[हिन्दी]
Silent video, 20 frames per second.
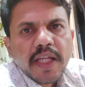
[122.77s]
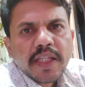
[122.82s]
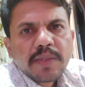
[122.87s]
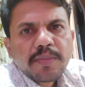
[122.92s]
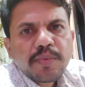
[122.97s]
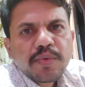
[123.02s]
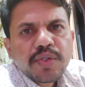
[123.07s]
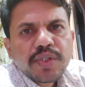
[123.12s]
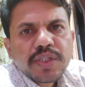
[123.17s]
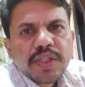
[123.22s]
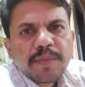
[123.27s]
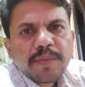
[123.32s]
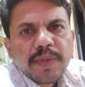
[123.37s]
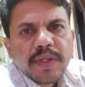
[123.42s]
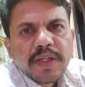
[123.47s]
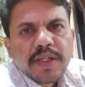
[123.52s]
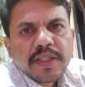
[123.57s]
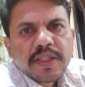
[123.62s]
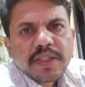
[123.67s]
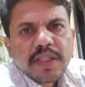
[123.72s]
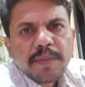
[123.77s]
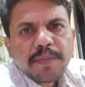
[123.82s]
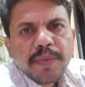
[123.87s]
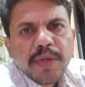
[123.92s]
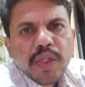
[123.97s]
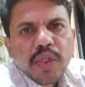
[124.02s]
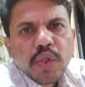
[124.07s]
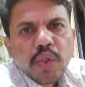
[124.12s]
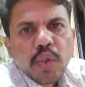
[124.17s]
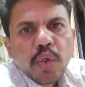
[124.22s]
आदि पुरुष के मेकर्स के
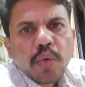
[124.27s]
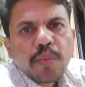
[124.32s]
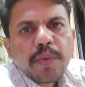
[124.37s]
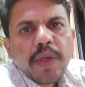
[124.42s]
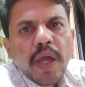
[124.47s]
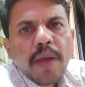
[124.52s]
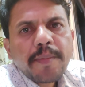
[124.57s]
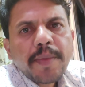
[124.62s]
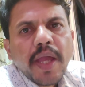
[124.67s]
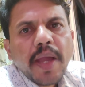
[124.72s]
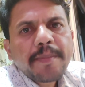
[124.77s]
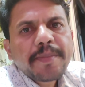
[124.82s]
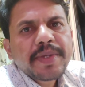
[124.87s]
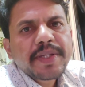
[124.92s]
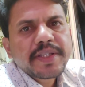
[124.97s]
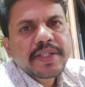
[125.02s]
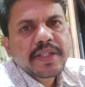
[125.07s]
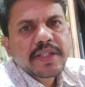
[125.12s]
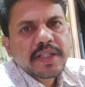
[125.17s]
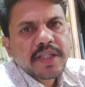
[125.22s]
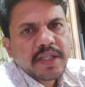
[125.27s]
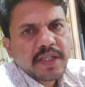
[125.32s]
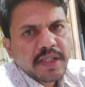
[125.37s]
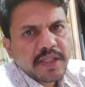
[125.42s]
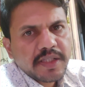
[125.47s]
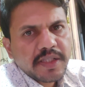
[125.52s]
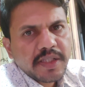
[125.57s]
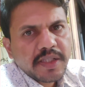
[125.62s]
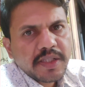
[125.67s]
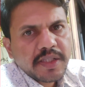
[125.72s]
प्रयत्नों को भी हमें अप्रिशिएट करना
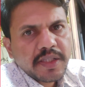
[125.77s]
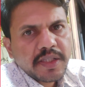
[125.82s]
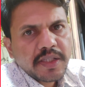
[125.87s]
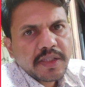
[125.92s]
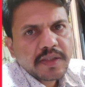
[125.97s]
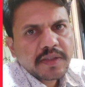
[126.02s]
चाहिए